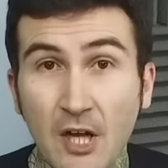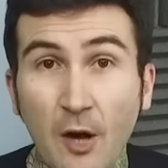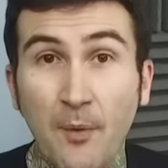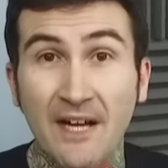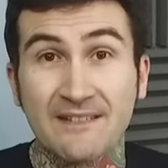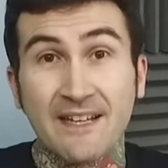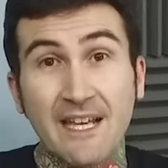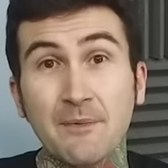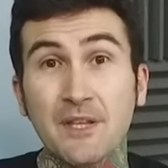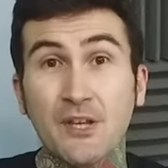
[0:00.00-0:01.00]
amigos, pues hasta
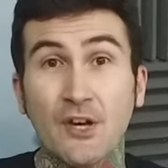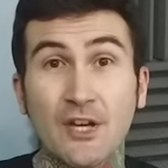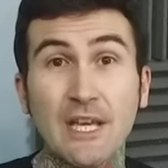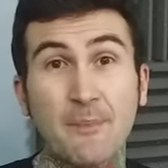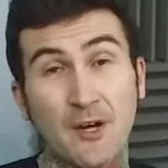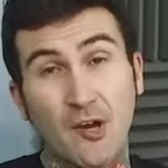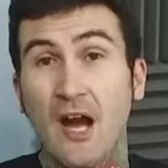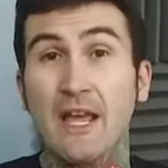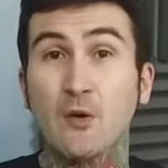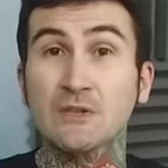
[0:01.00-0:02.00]
aquí el vídeo de hoy, espero
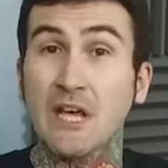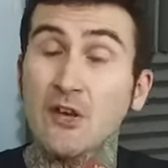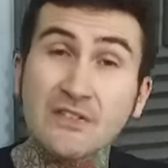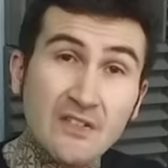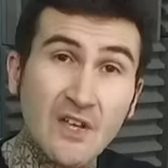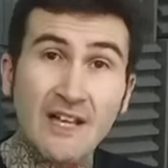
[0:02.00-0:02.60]
que os haya gustado y si